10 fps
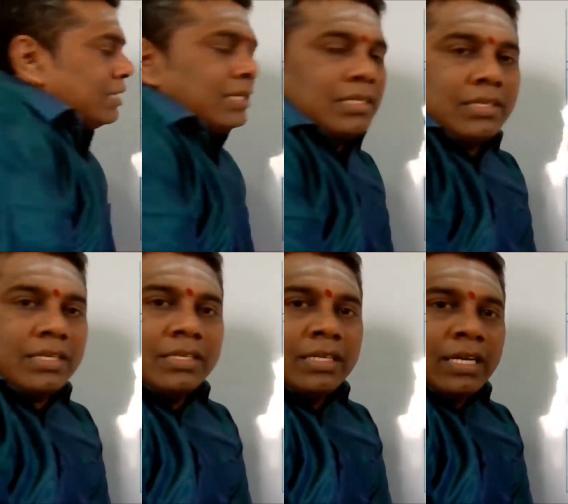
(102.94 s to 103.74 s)
இருக்காதுங்க
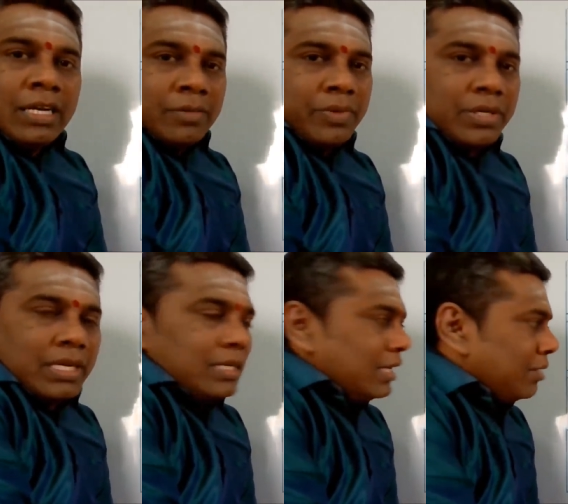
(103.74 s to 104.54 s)

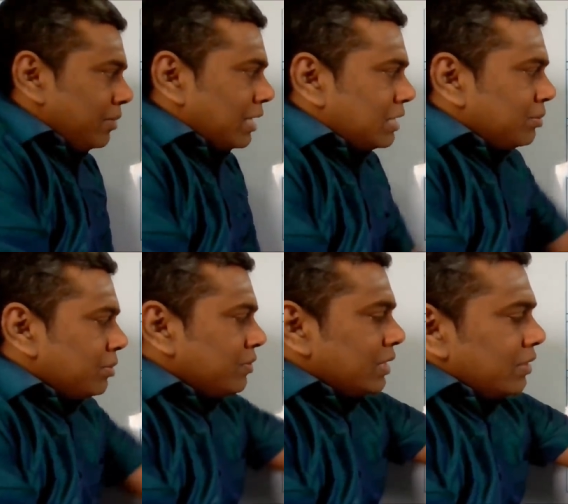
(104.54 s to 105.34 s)
புரியுதா இல்லைங்களா
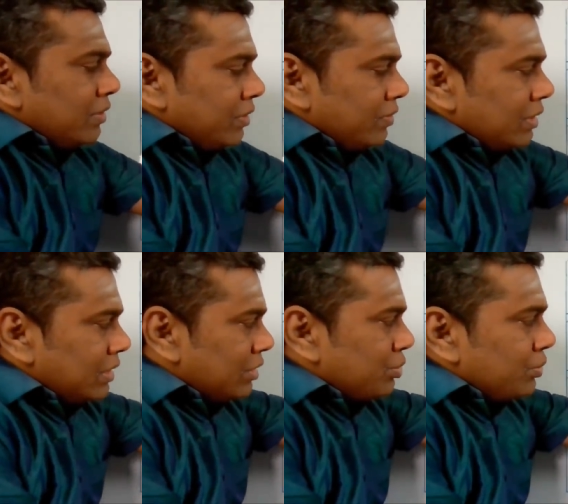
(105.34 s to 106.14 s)
மேக்சிமம் இவங்க இவர்
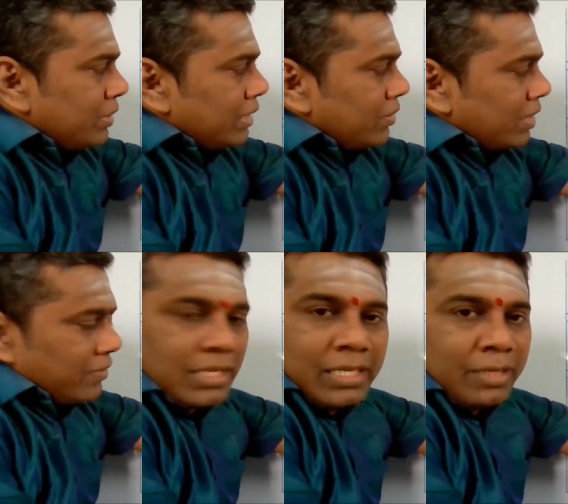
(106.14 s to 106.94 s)
வந்து
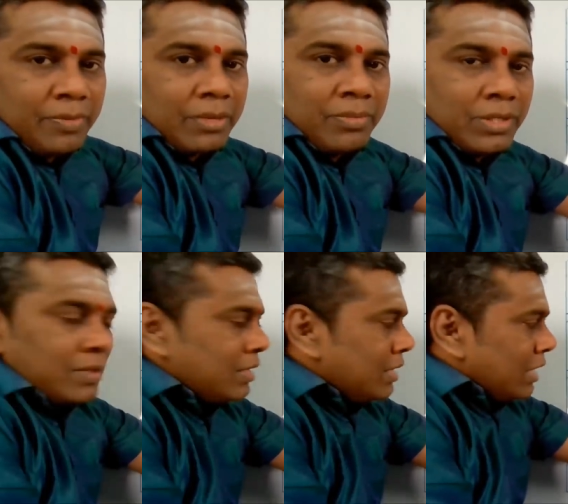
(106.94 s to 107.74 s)
சூரியனோடவே தான் இருப்பார் புதன்